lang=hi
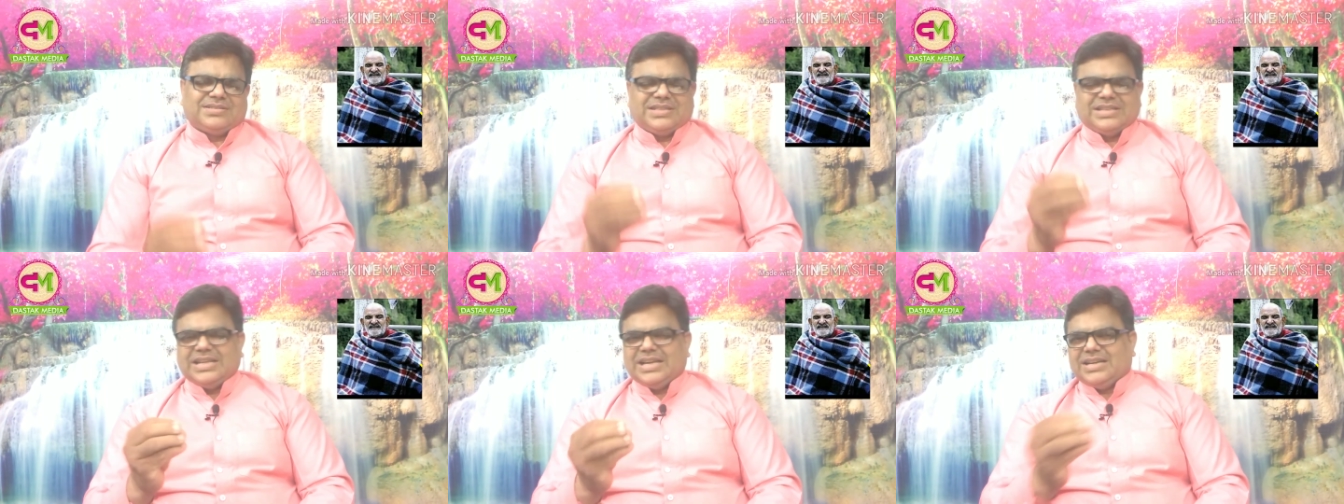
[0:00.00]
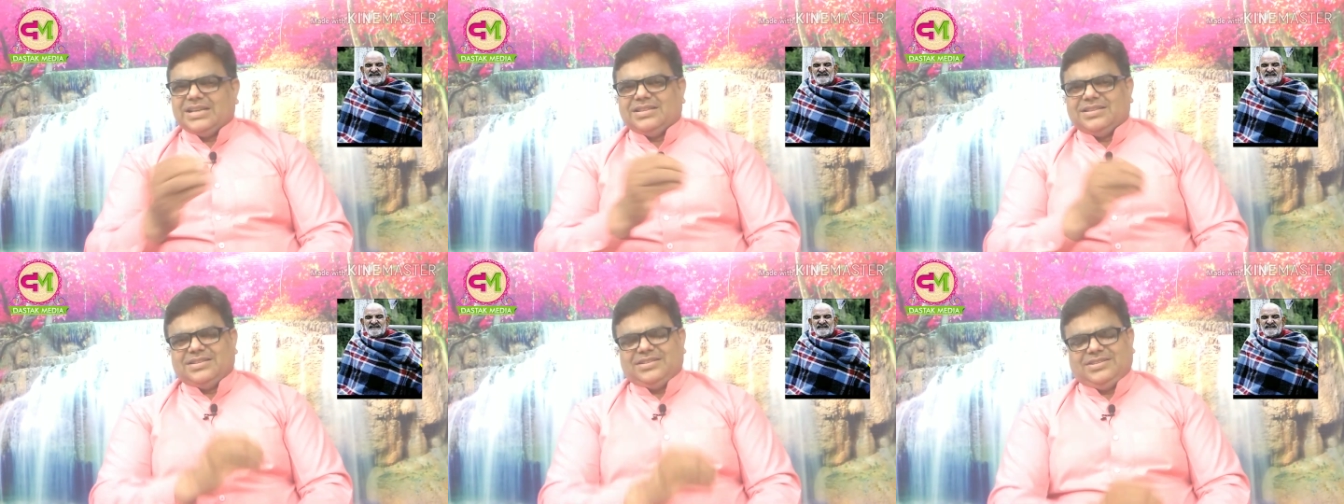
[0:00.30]

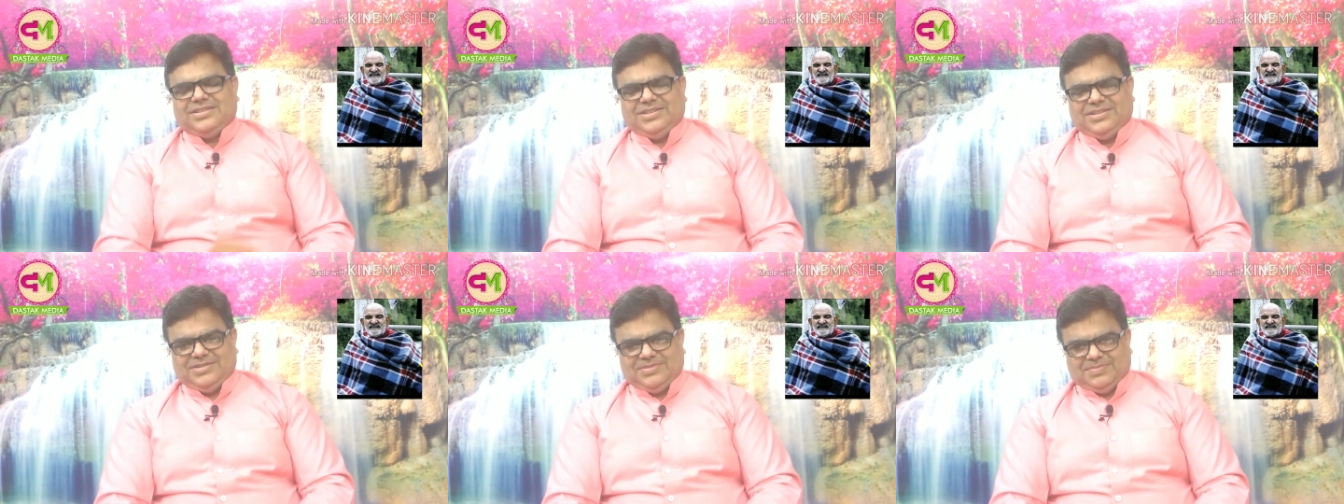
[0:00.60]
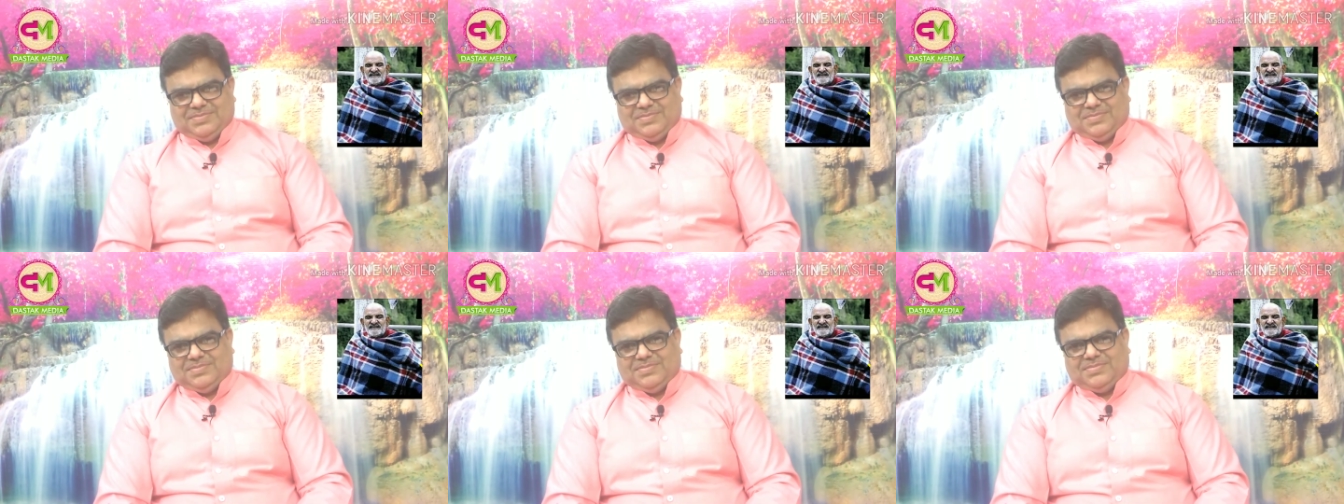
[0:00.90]
सदानंद जी
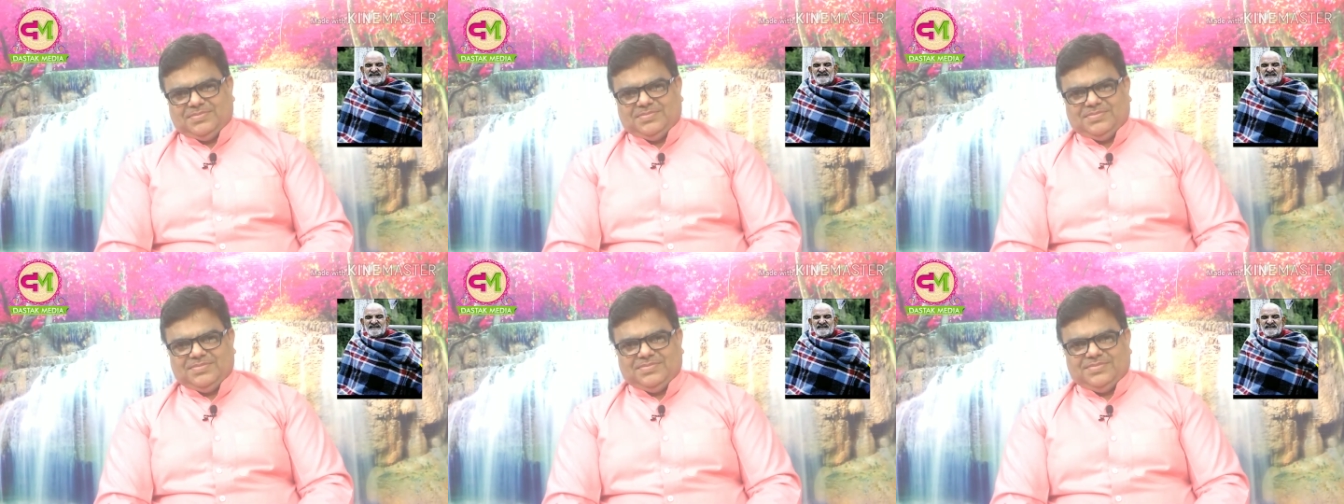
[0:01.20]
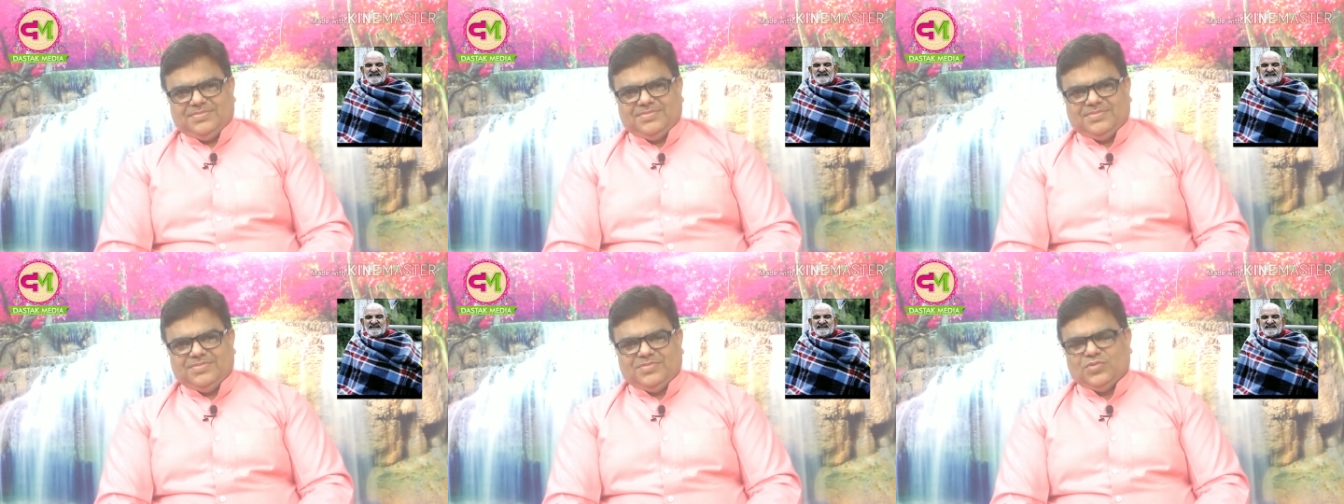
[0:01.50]

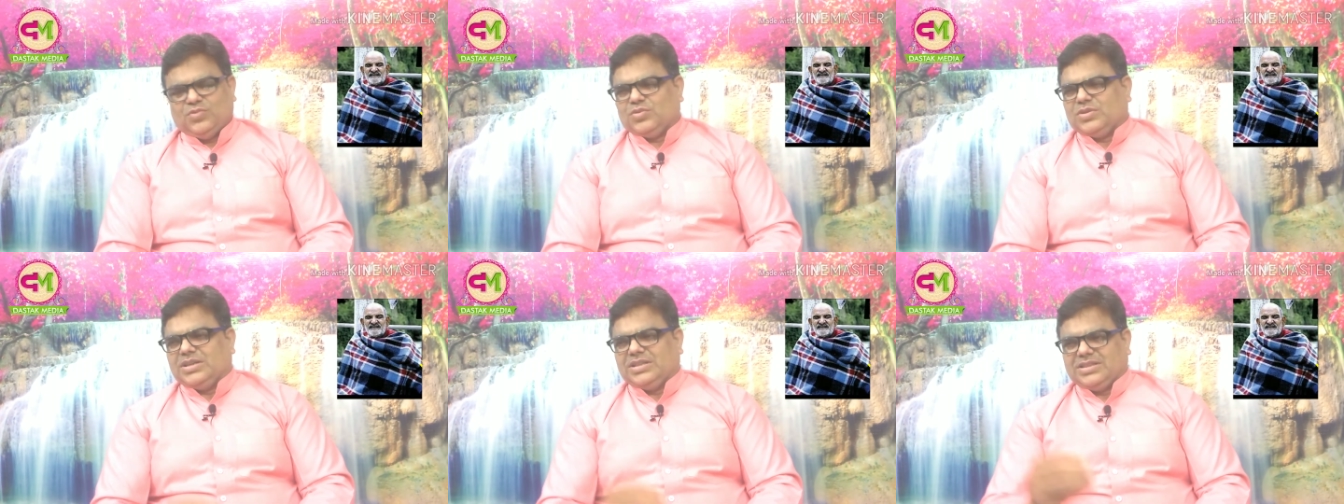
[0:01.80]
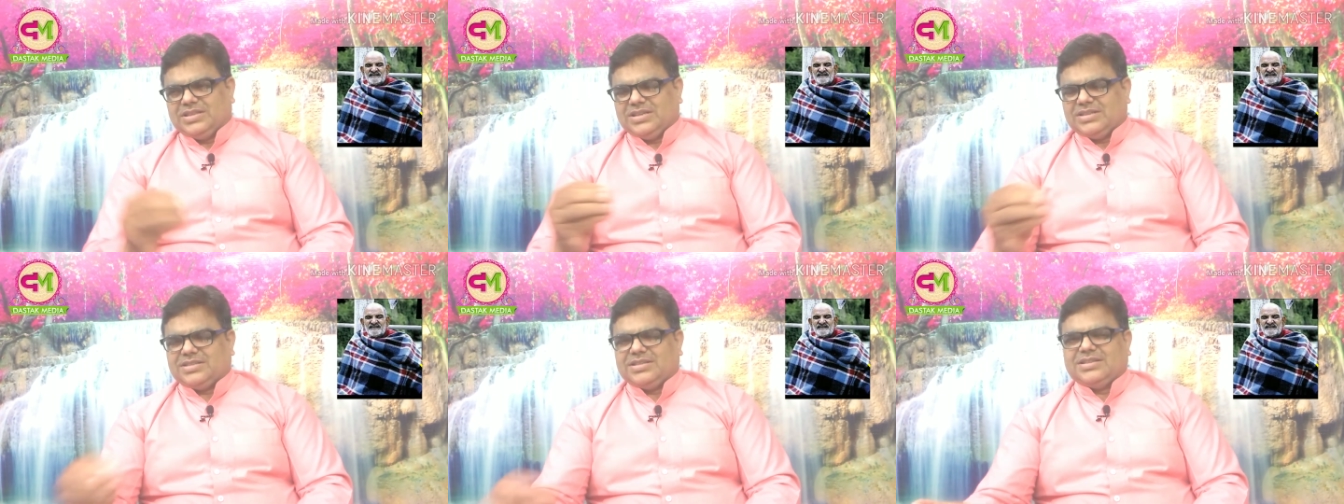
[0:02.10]
उनके
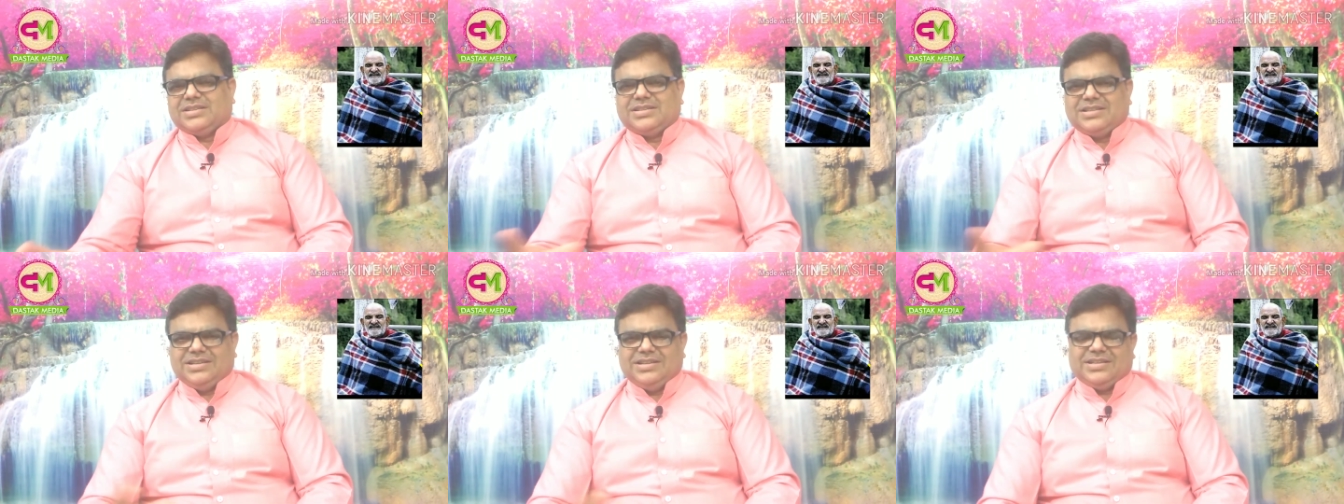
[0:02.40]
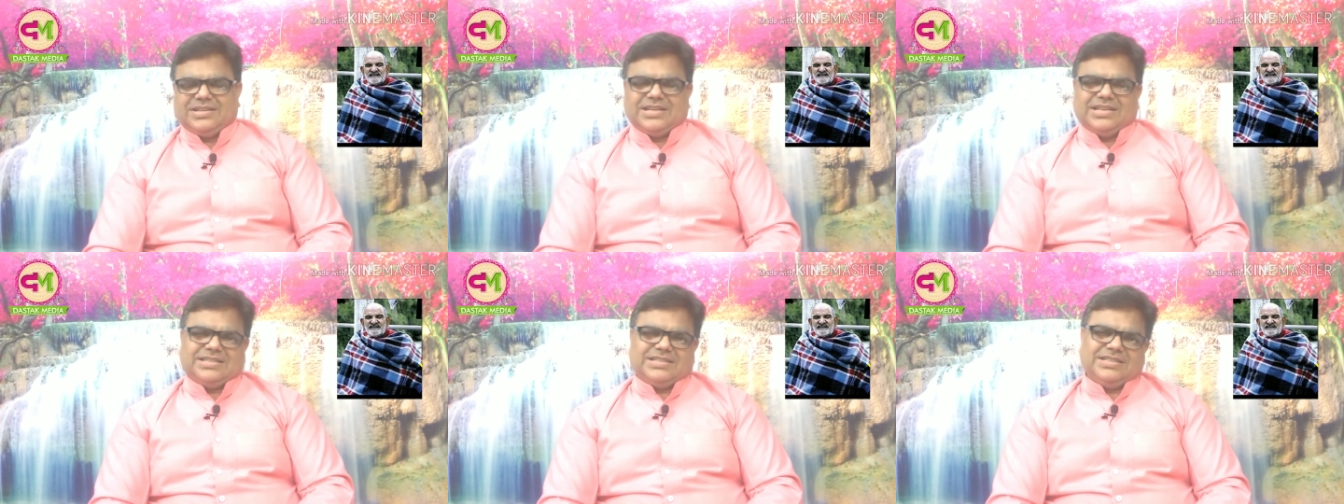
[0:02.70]
दर्शन के
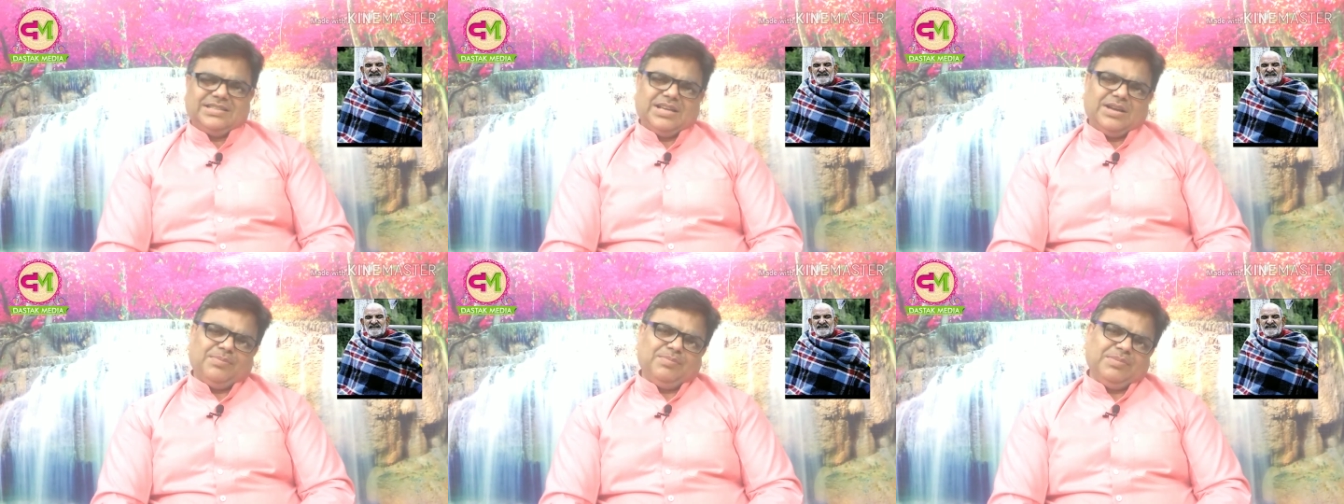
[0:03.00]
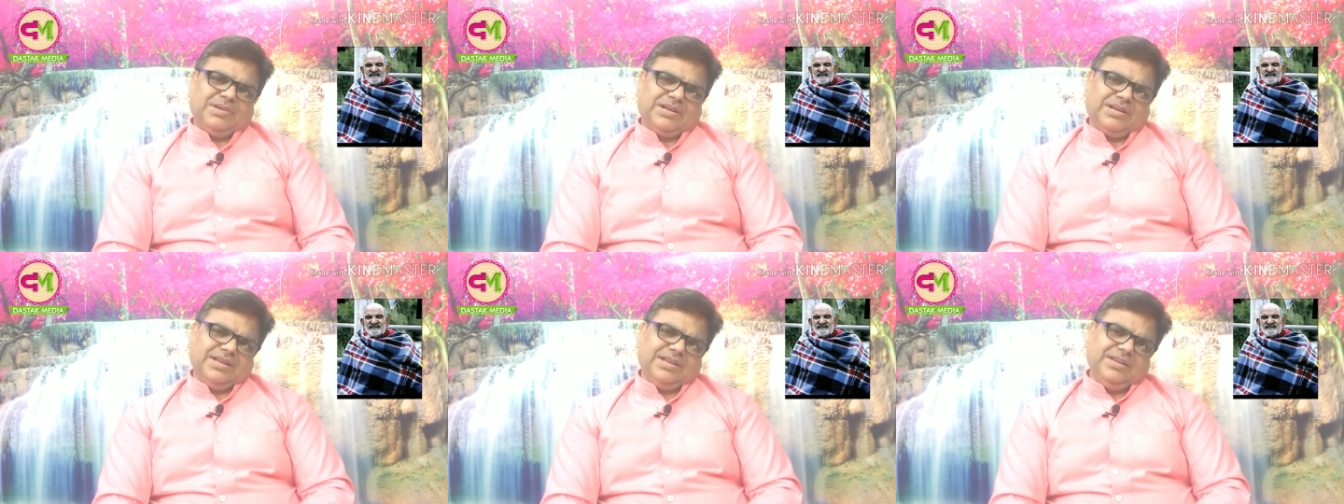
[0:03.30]
लिए कैंची धाम
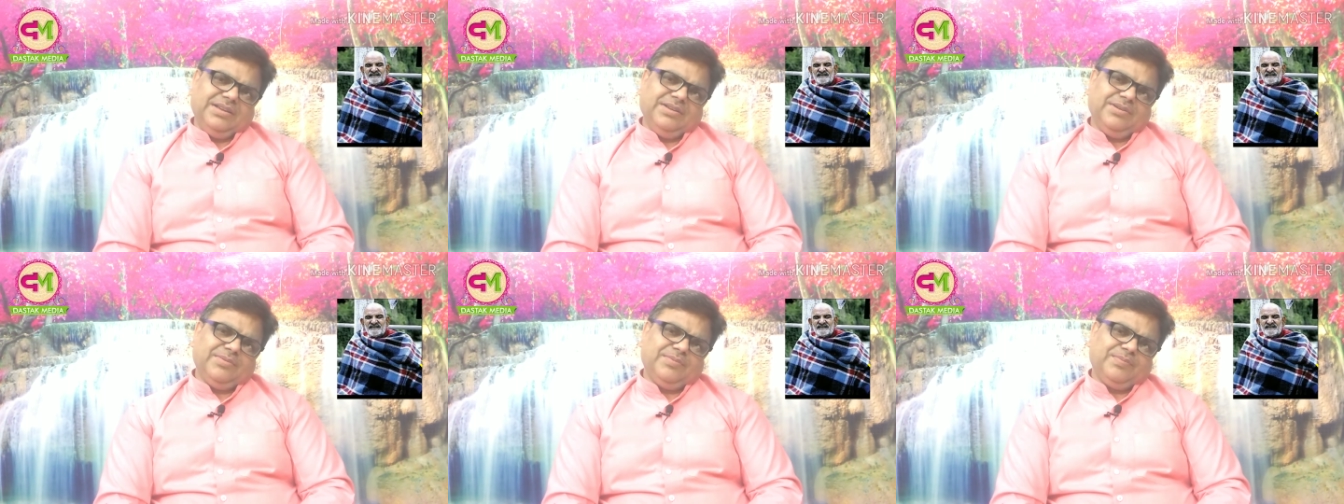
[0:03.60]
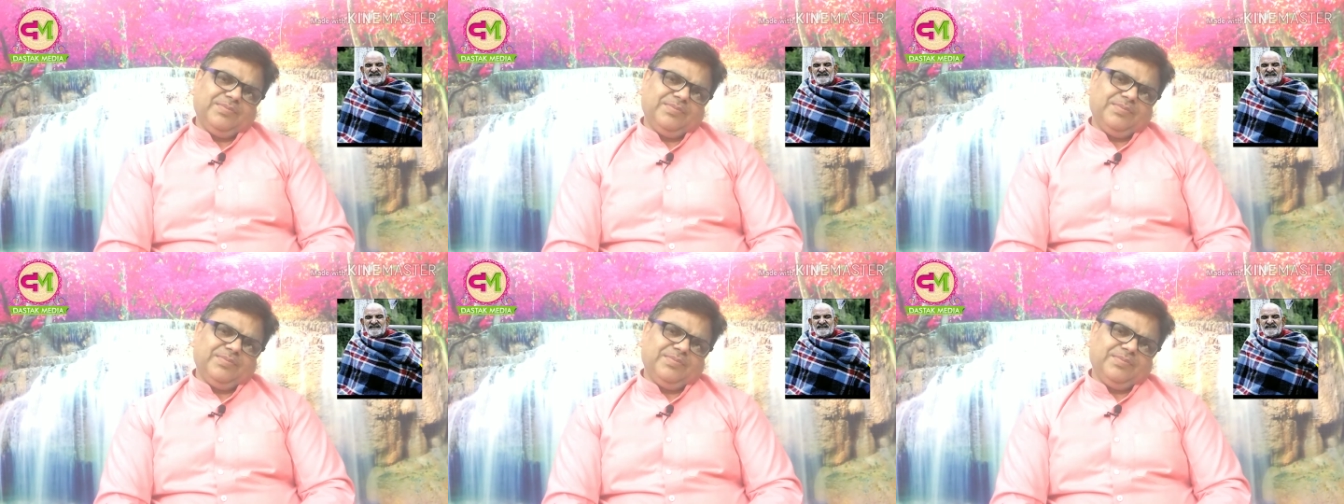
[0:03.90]
में गए